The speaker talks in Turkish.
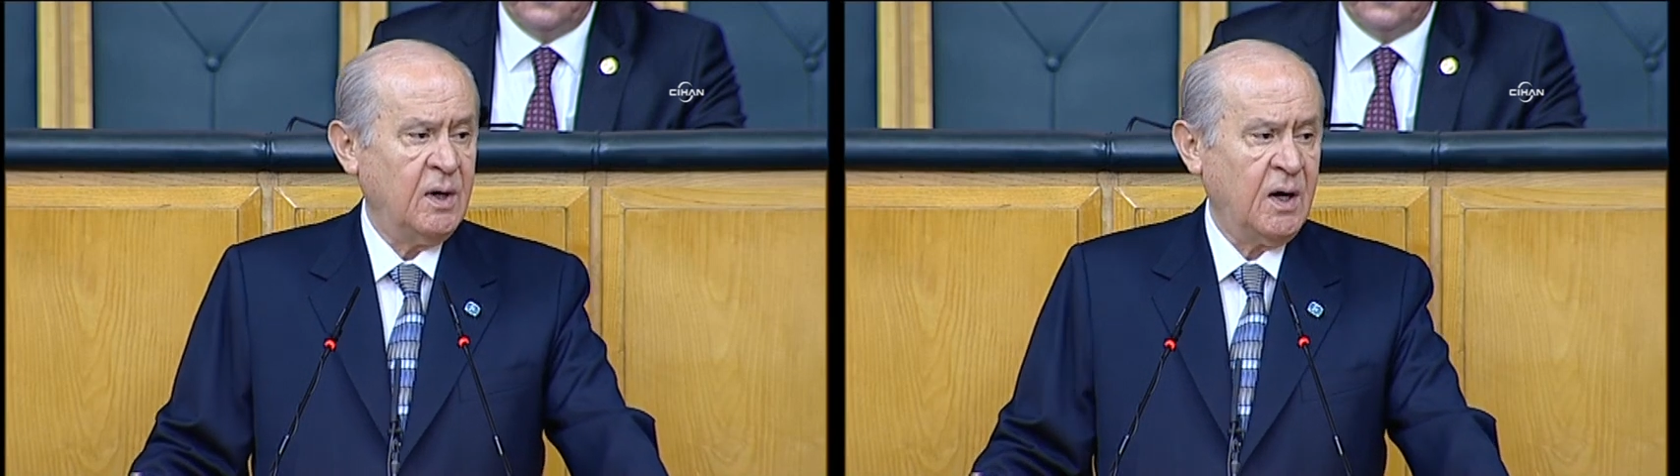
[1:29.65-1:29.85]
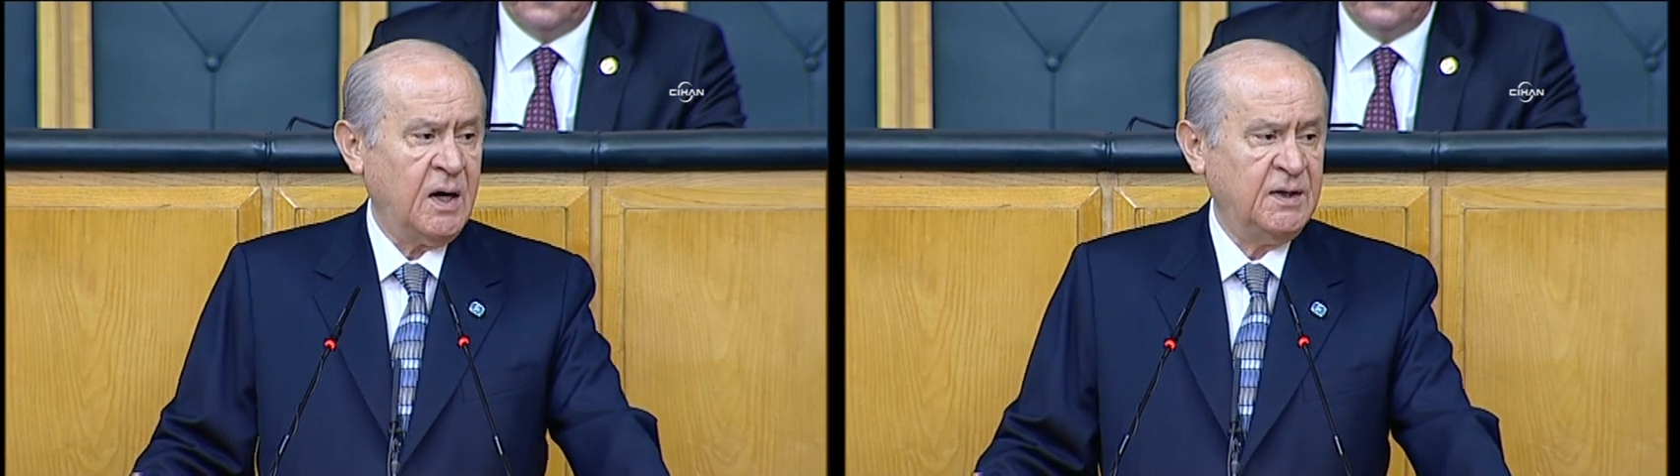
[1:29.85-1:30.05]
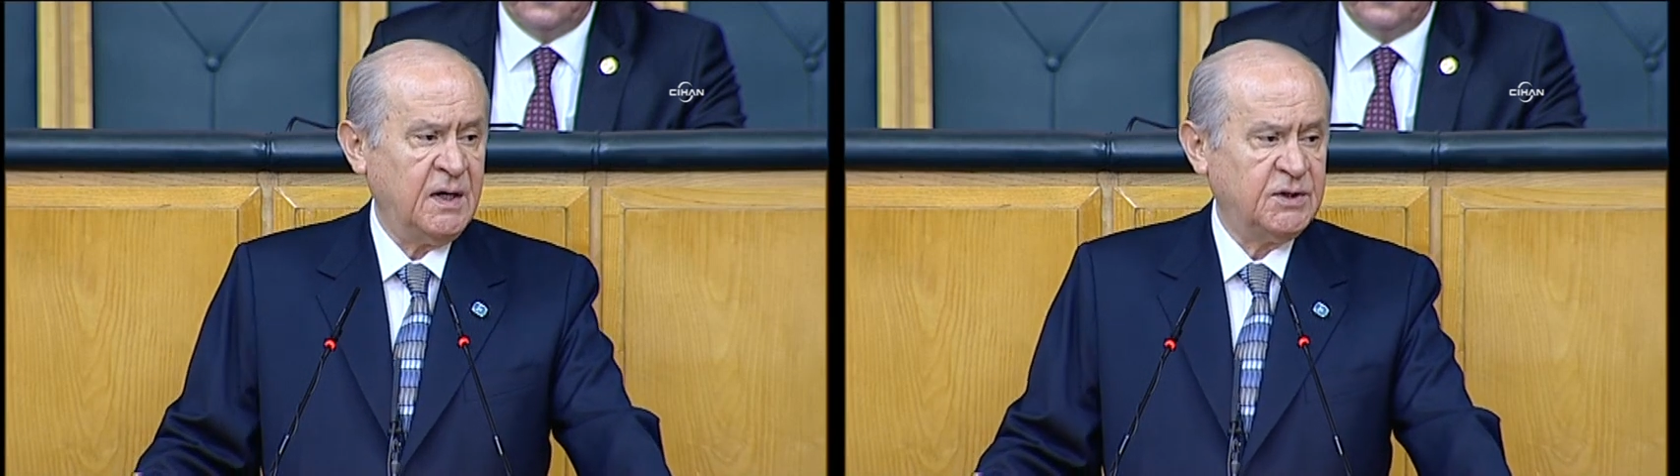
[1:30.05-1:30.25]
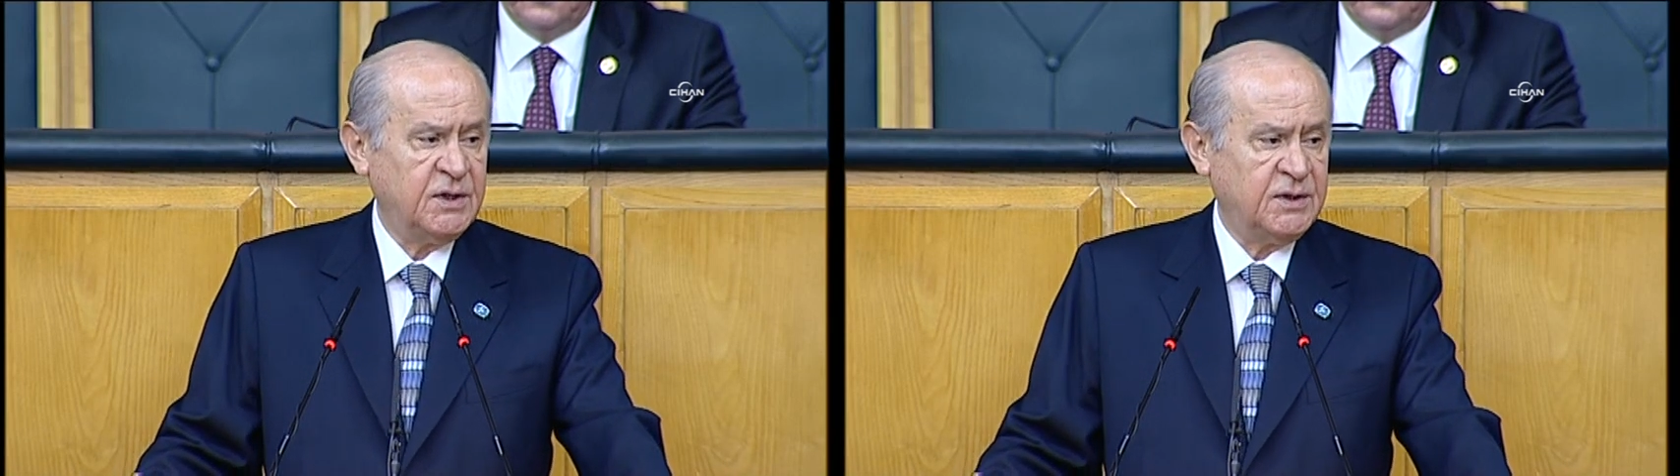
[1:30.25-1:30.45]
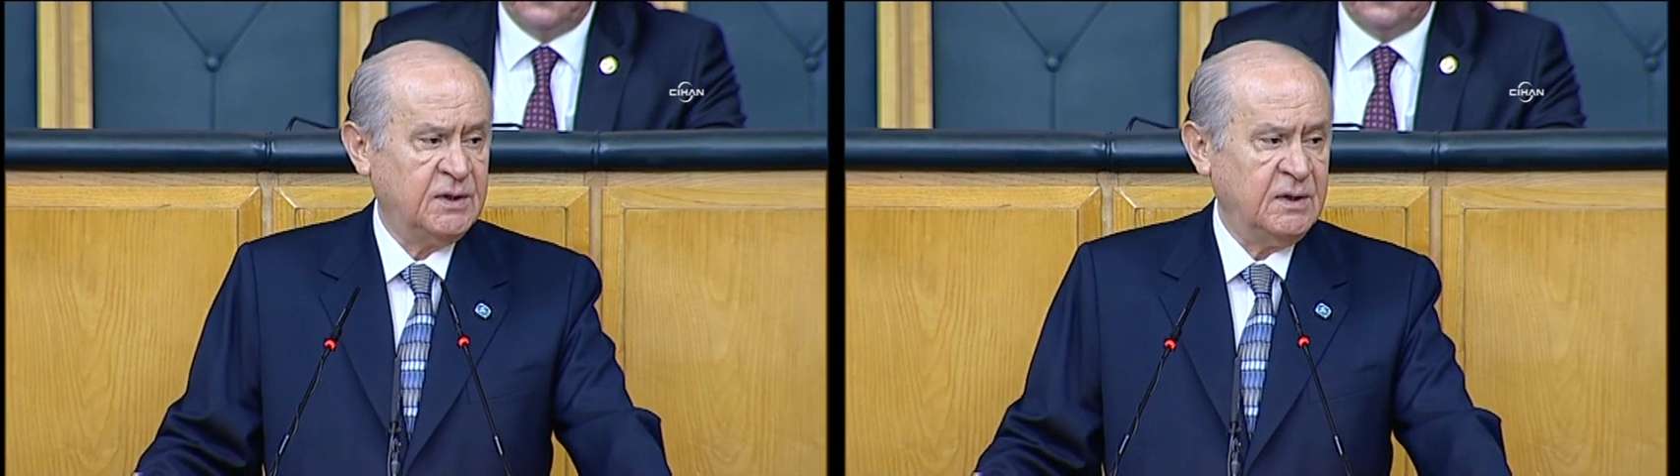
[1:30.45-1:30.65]
Haydar
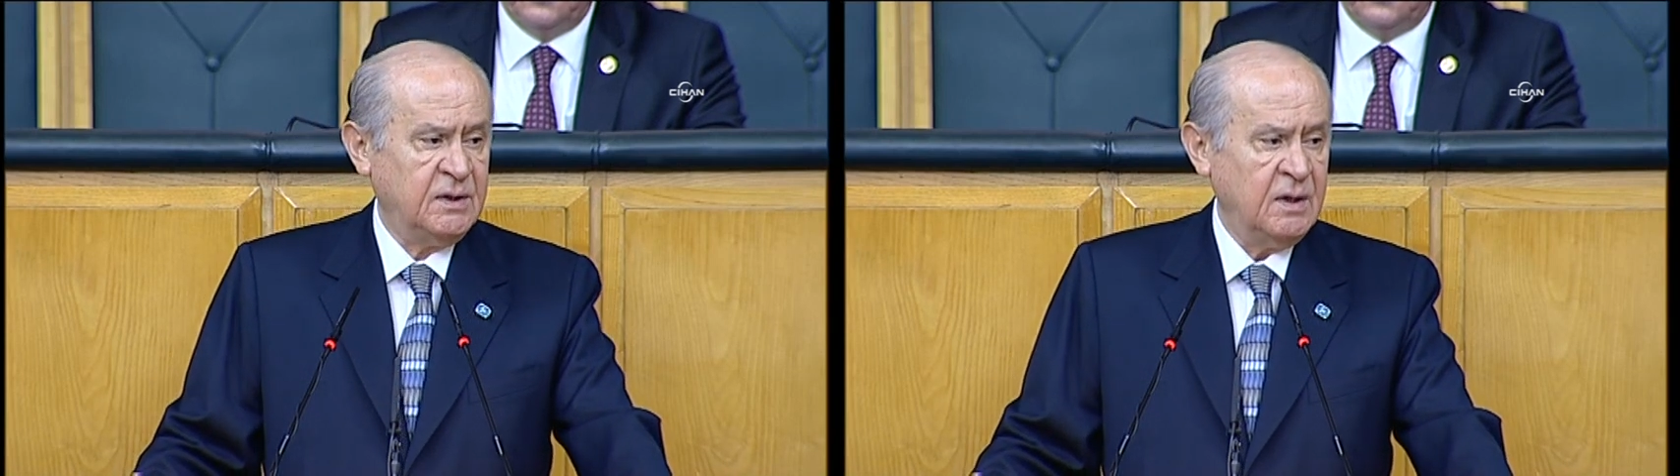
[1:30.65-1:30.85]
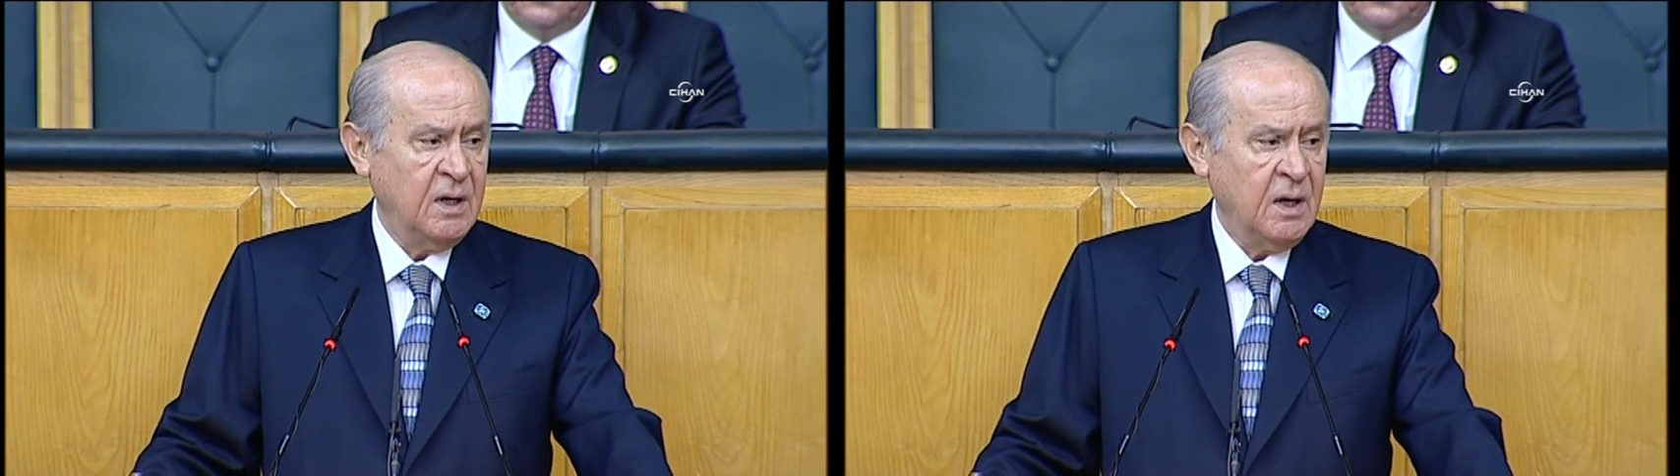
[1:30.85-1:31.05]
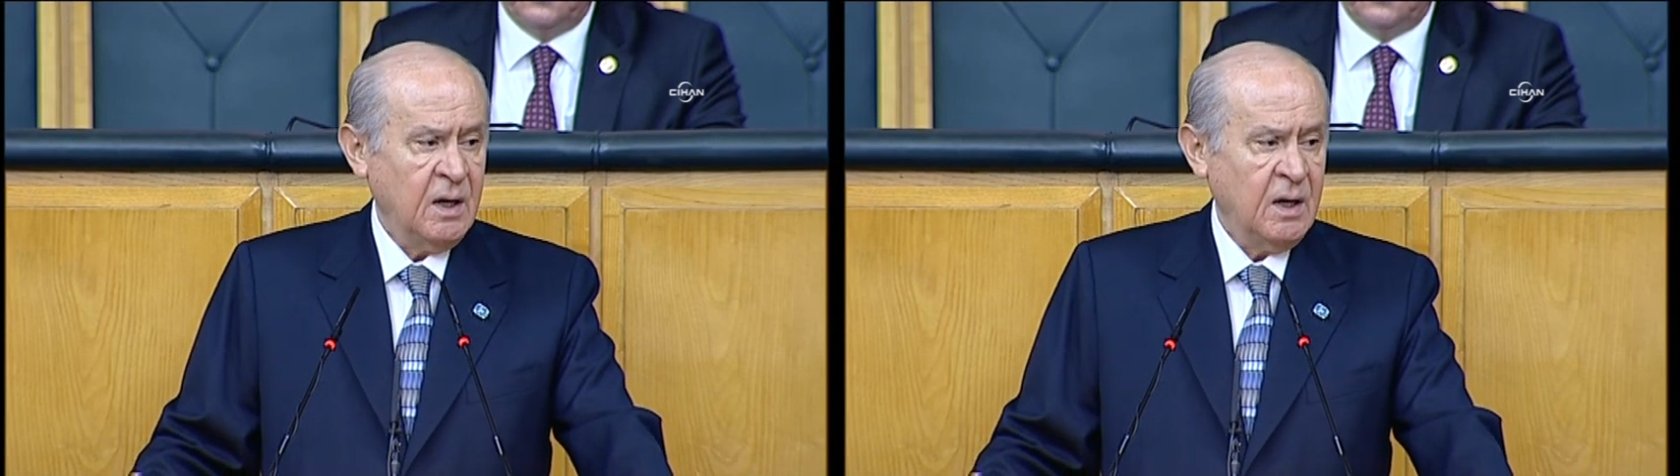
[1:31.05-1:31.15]
Çetin'in